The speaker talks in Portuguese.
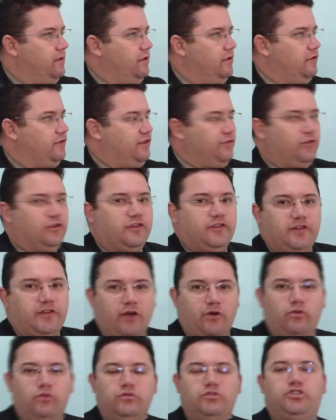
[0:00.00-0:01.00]
Se você
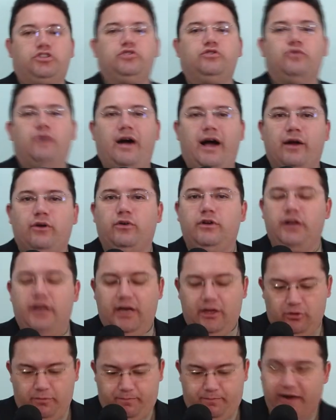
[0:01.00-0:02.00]
continuar
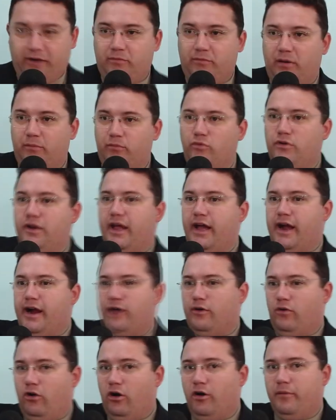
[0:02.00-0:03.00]
olhando para uma mulher,
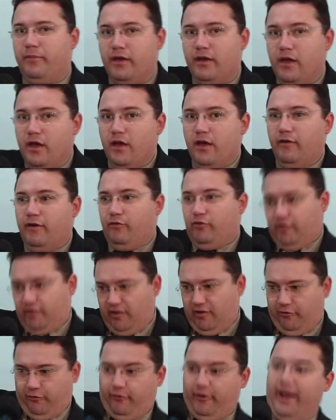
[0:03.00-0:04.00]
homem,
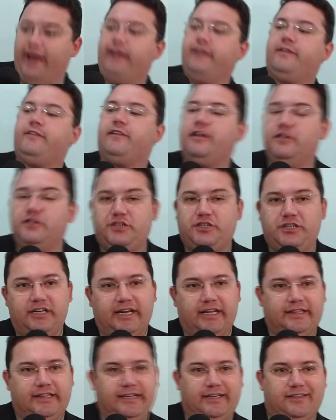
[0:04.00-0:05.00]
você vai sentir
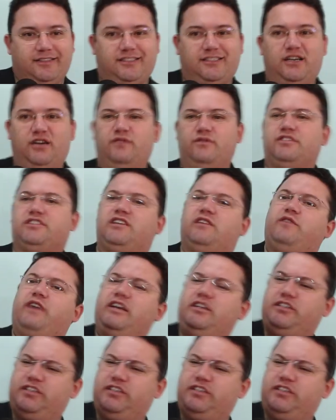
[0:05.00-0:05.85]
atração, você vai